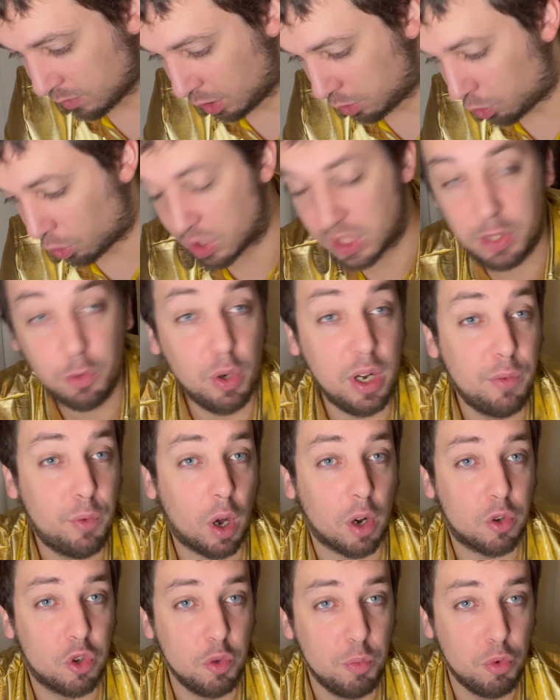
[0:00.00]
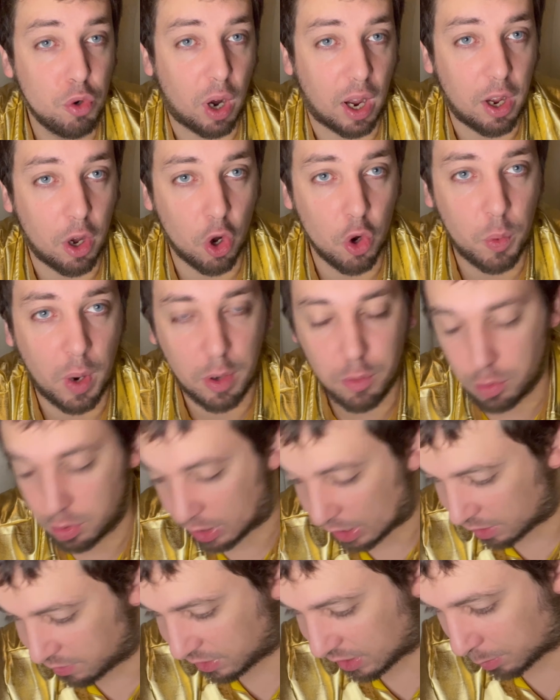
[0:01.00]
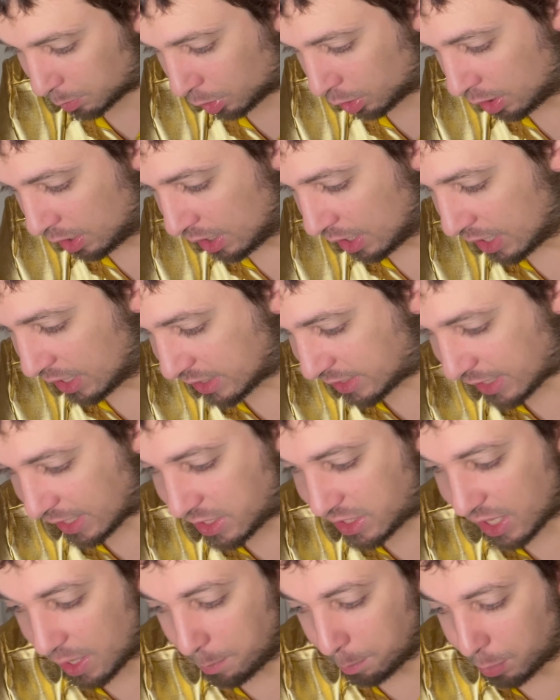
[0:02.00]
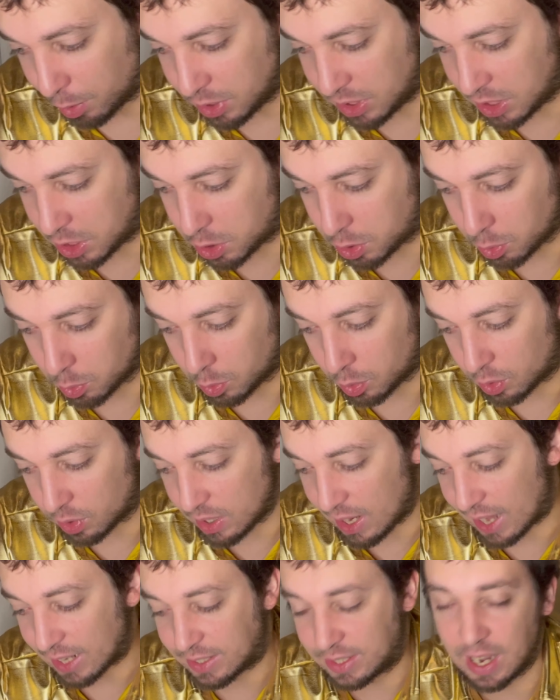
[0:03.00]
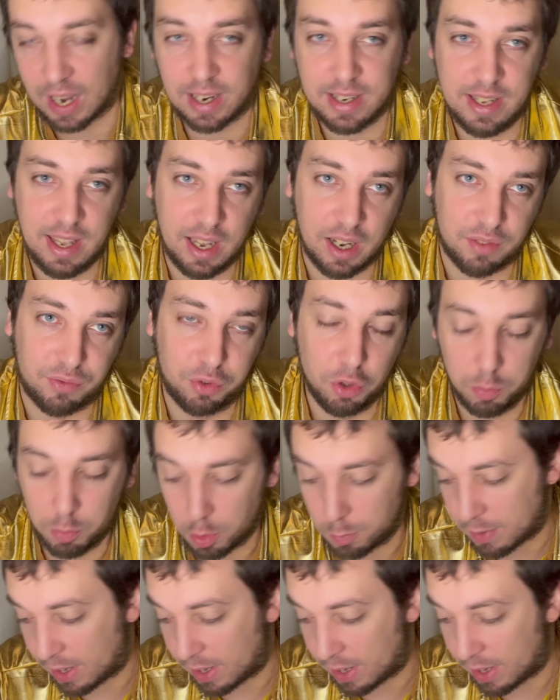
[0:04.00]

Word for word: Donc, si vous voulez voir de l'humour, hein, euh, hein évidemment. Septième position, la carrière Football